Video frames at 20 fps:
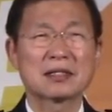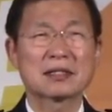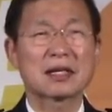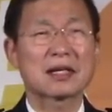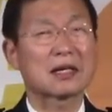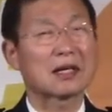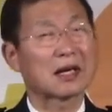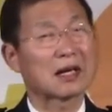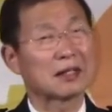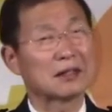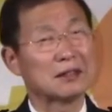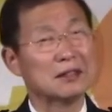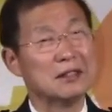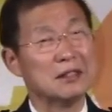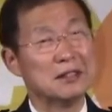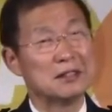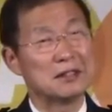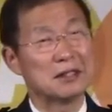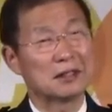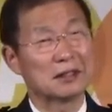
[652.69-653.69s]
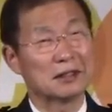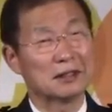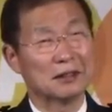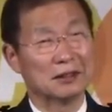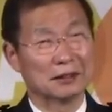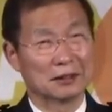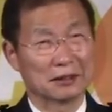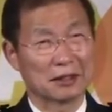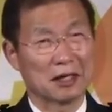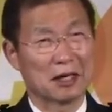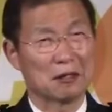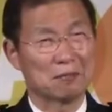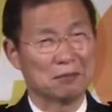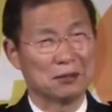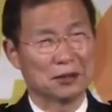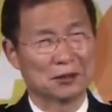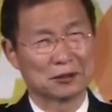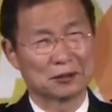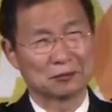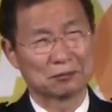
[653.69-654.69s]
살아가는 인생이 있는가
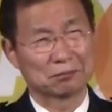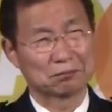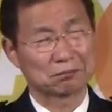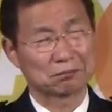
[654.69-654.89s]
하면